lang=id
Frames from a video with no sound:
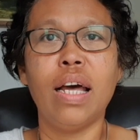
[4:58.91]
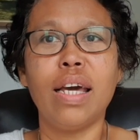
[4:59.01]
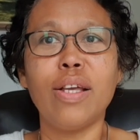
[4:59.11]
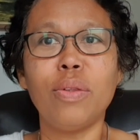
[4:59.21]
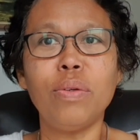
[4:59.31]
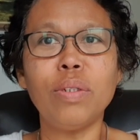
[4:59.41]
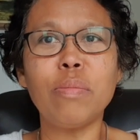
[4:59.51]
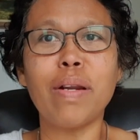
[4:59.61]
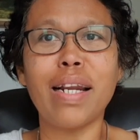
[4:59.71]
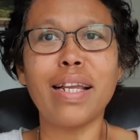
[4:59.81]
itu
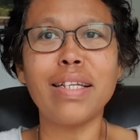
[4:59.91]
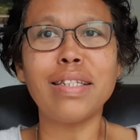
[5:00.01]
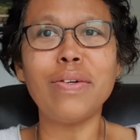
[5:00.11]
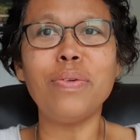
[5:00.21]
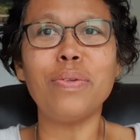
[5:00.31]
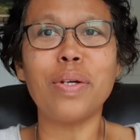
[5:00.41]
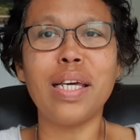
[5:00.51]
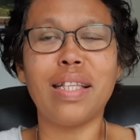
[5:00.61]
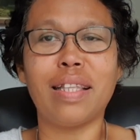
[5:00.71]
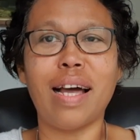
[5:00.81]
sebenarnya sih untuk
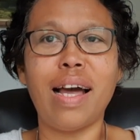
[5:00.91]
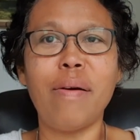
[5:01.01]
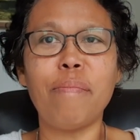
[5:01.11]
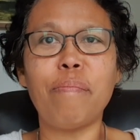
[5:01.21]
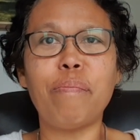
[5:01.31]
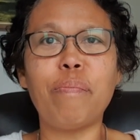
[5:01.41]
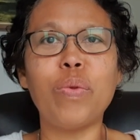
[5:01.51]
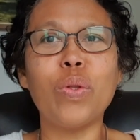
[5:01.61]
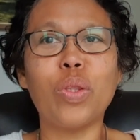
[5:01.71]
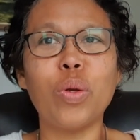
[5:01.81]
kita
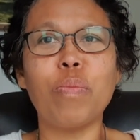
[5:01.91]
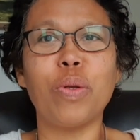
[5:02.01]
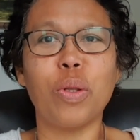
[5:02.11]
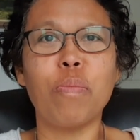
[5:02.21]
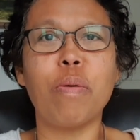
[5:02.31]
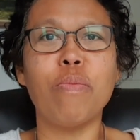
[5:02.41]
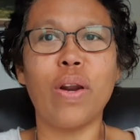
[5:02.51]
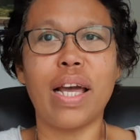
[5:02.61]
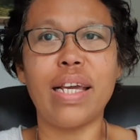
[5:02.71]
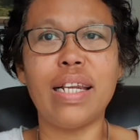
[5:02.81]
YouTube YouTube
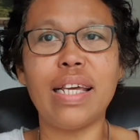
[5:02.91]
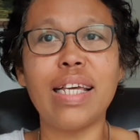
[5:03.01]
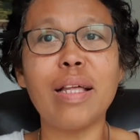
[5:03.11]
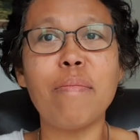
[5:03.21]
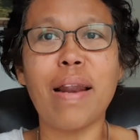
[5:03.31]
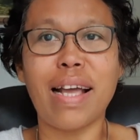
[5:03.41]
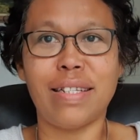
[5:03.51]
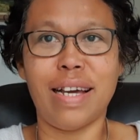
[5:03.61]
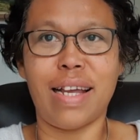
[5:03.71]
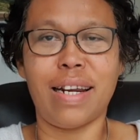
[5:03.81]
pemula ini kita
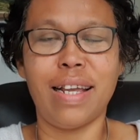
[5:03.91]
belajar